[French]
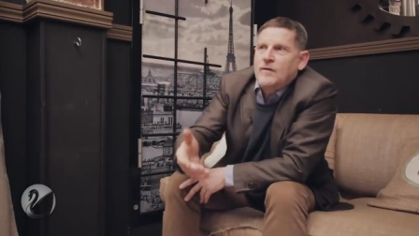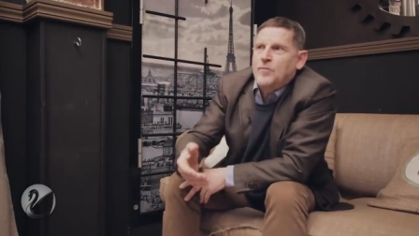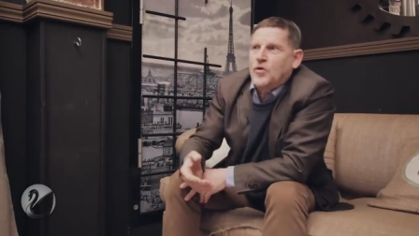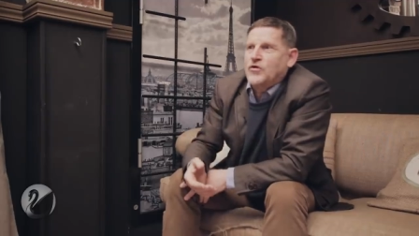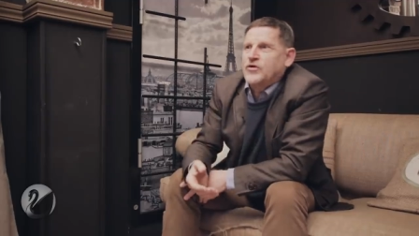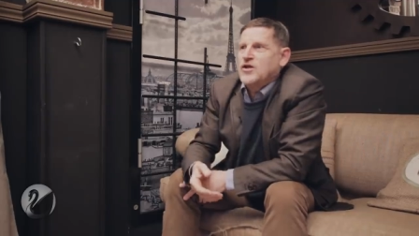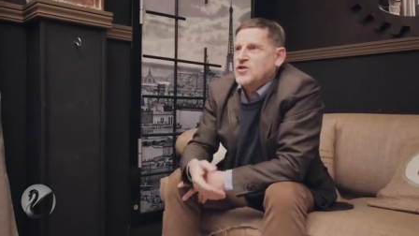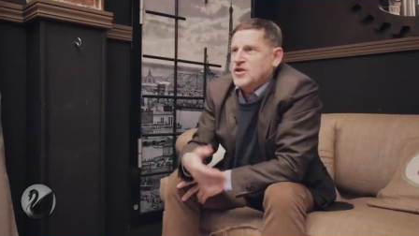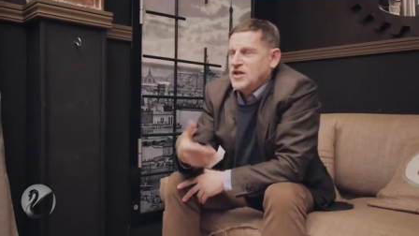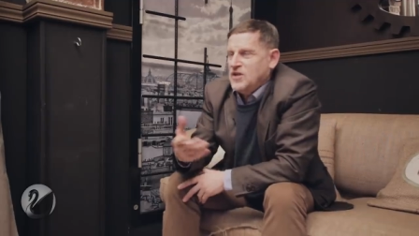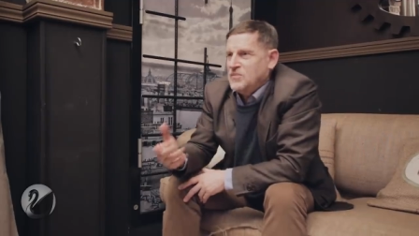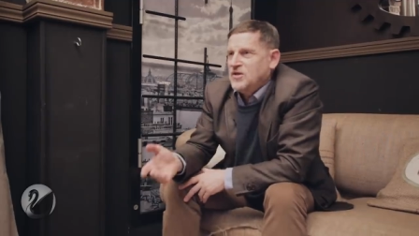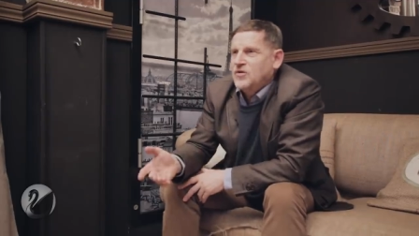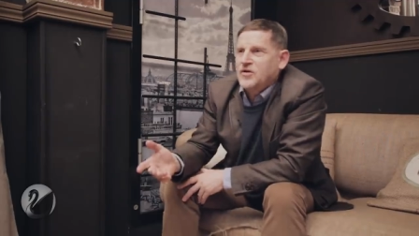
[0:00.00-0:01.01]
protéger
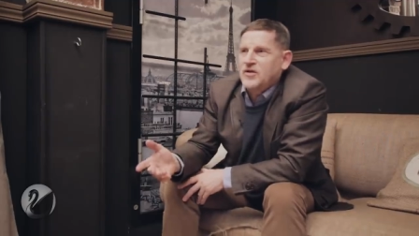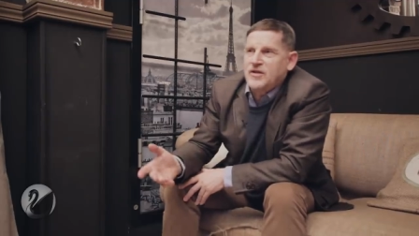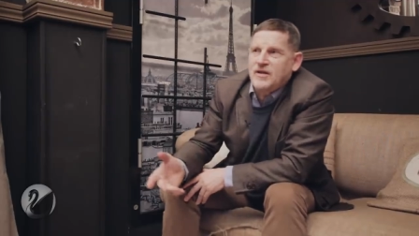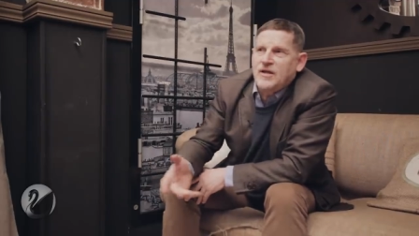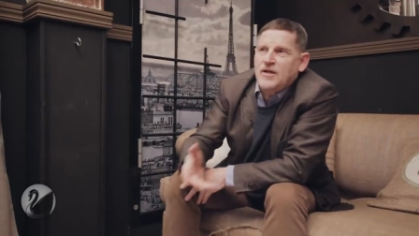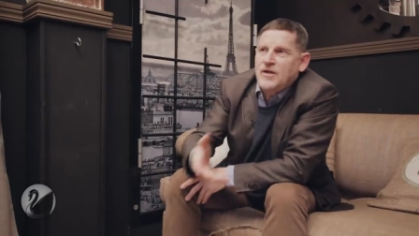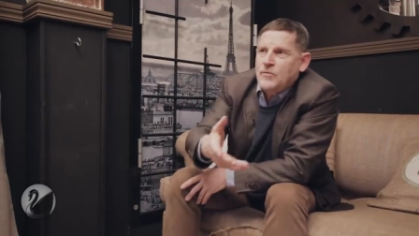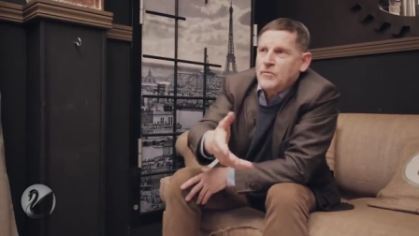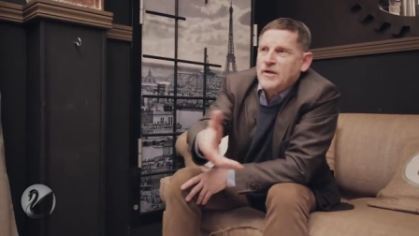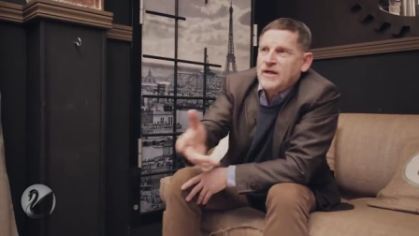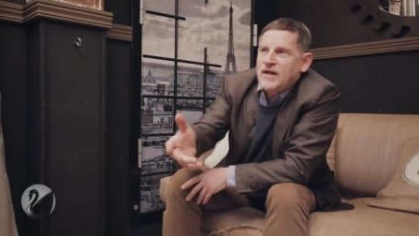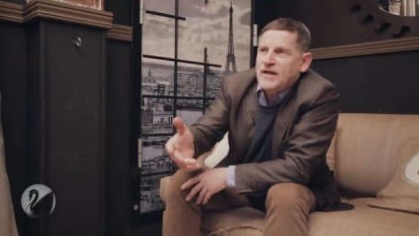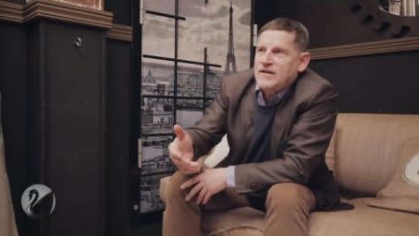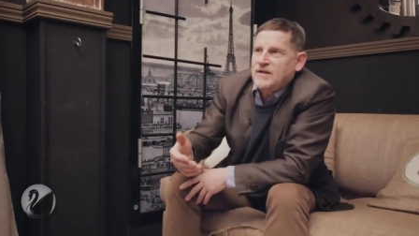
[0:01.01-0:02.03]
des minorités ou
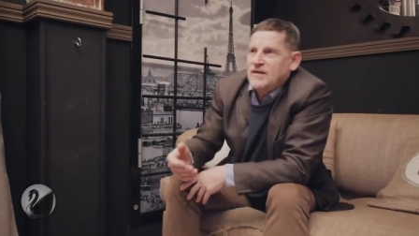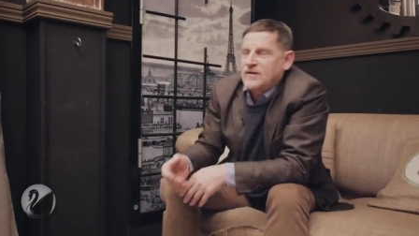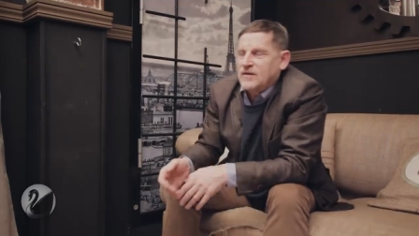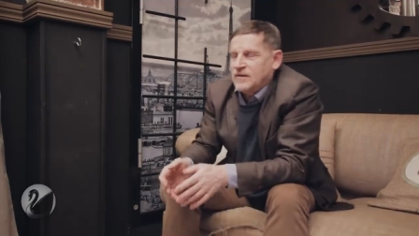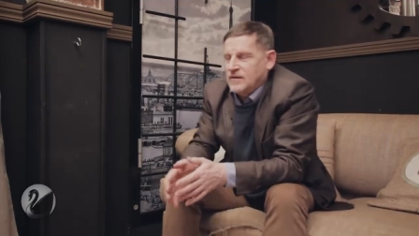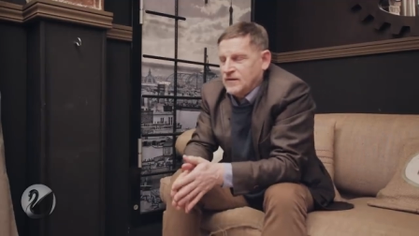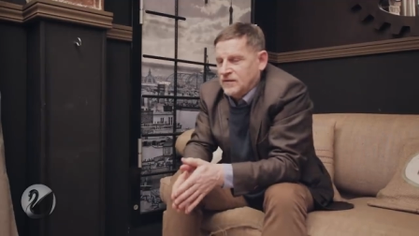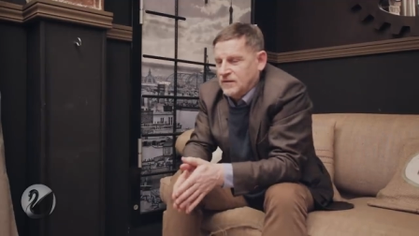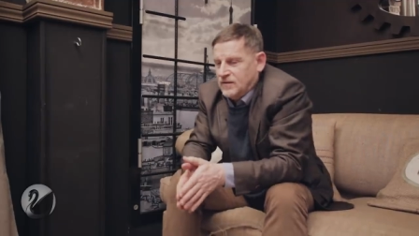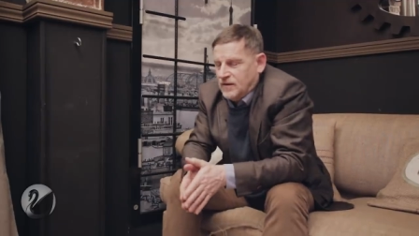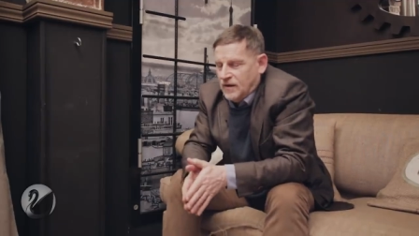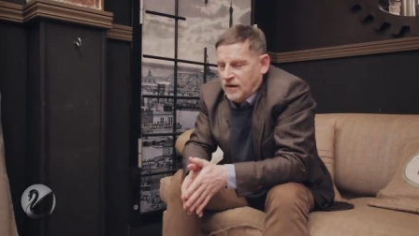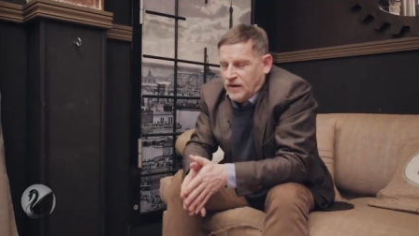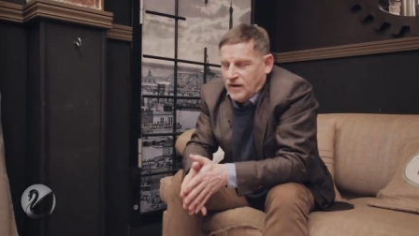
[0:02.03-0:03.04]
écarter
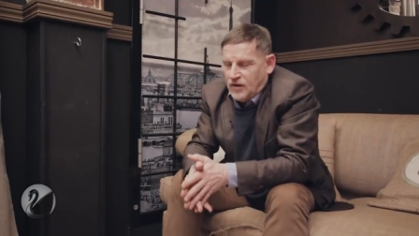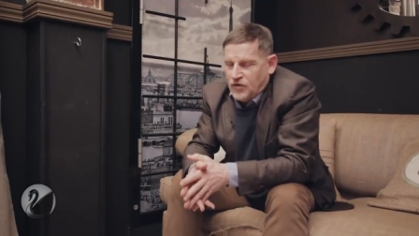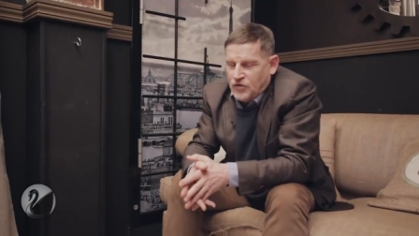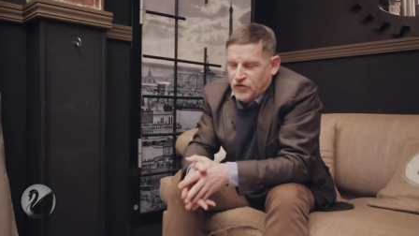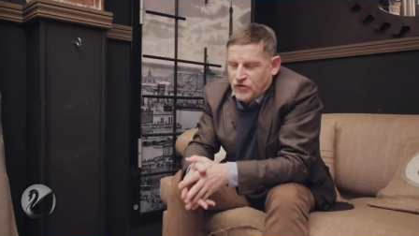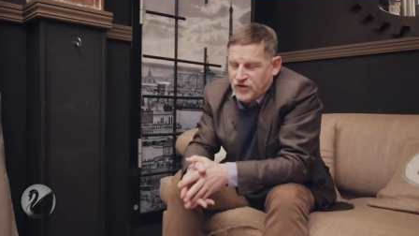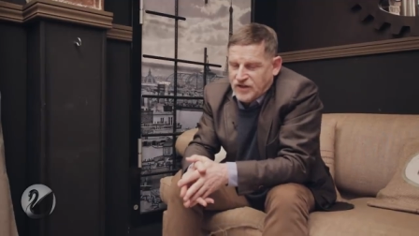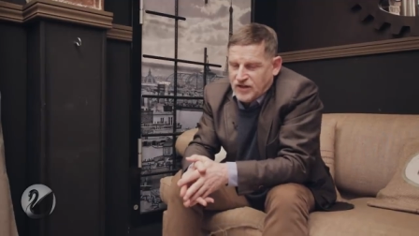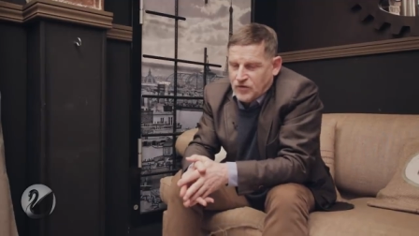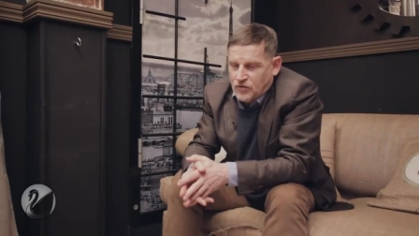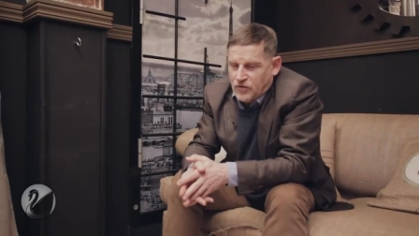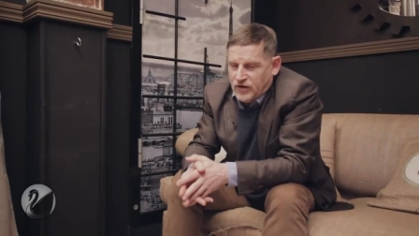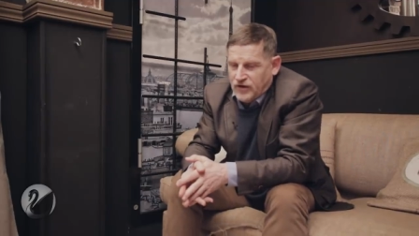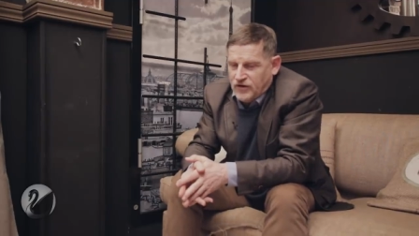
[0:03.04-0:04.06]
un, danger
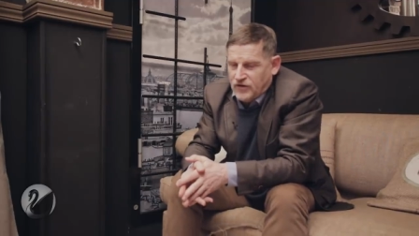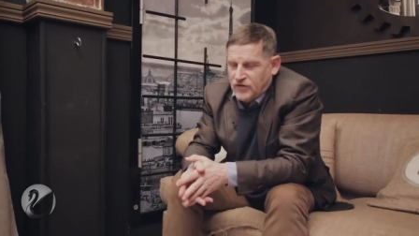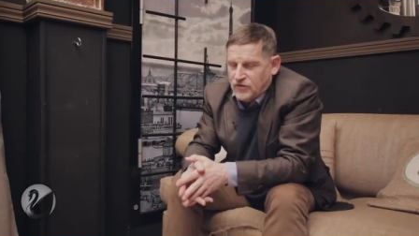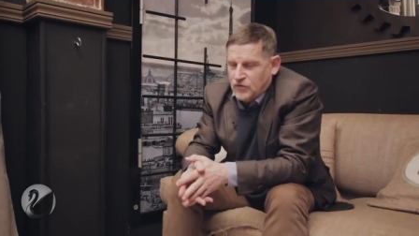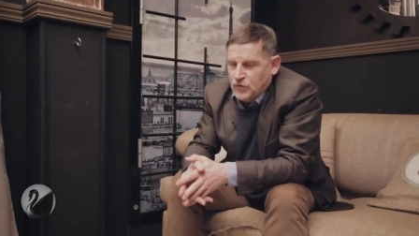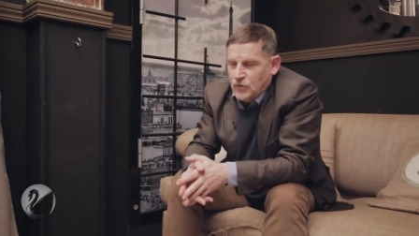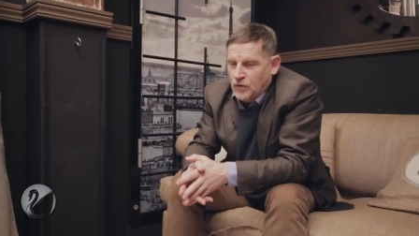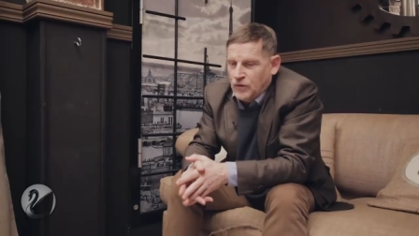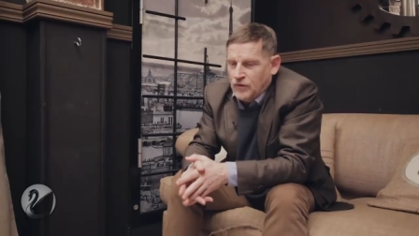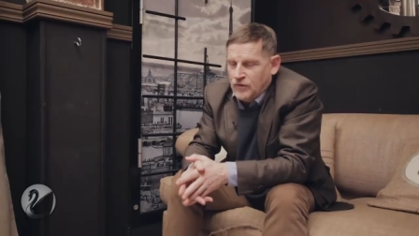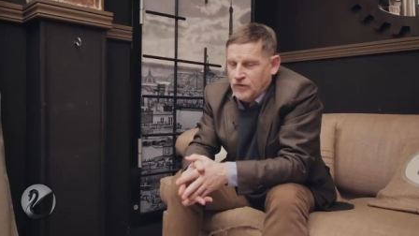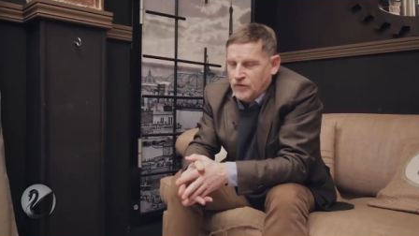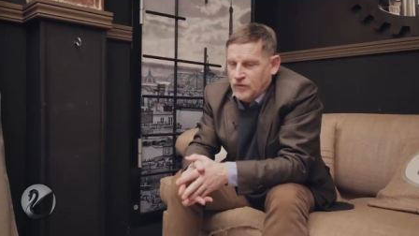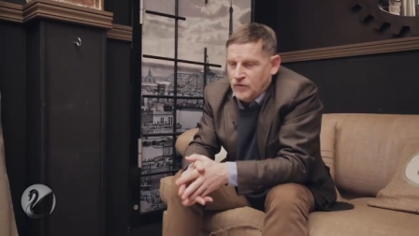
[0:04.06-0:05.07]
terroriste ou
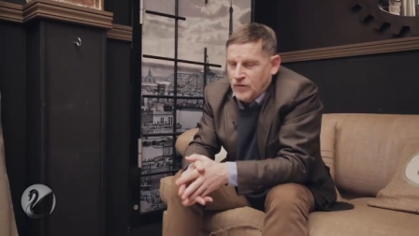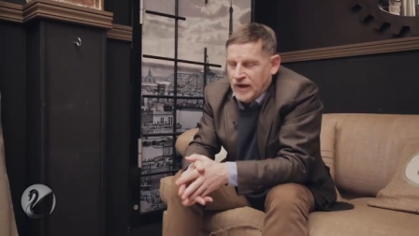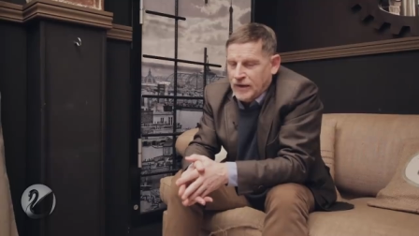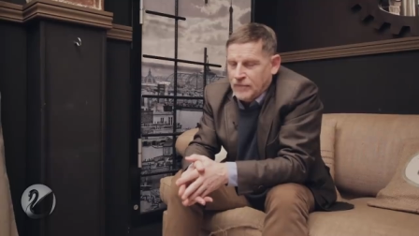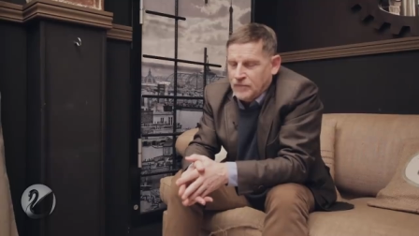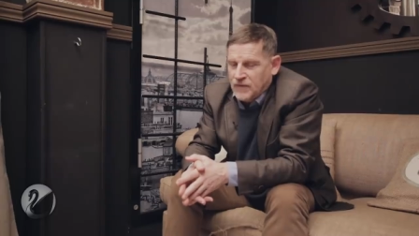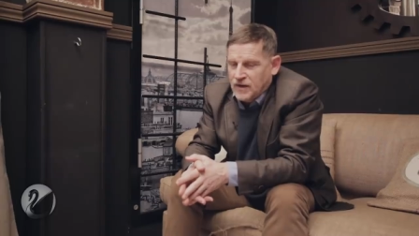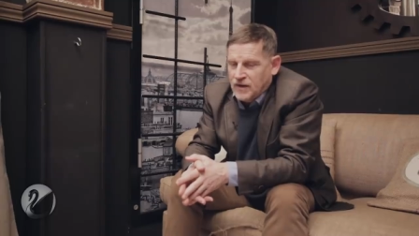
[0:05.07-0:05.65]
voilà.